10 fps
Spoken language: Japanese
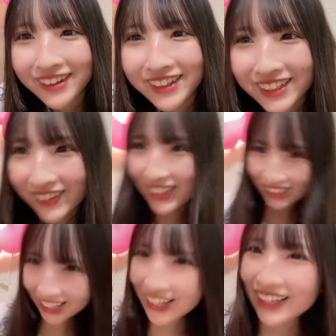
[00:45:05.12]
え、聞こえ
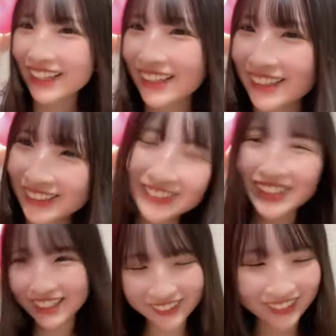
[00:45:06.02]
たね、聞こ
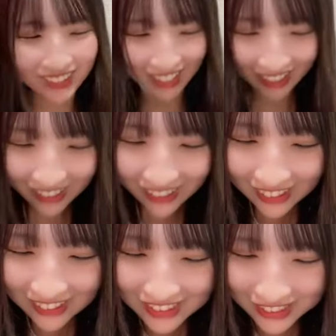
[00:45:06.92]
えたこれ。
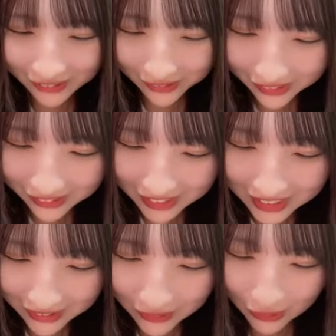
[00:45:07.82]
ちょ、本当に
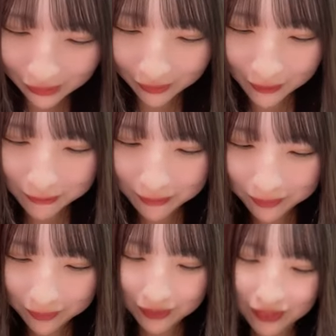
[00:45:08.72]
すごいの。
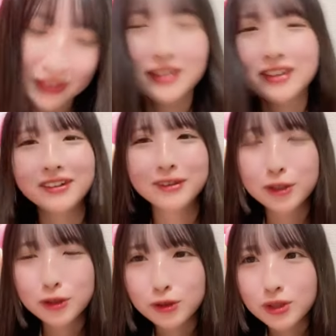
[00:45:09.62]

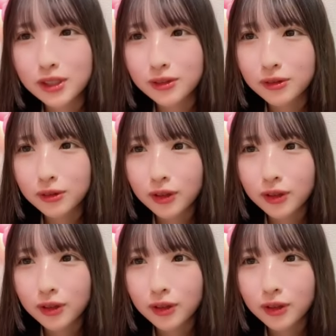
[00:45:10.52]
ちょっとちゃんと。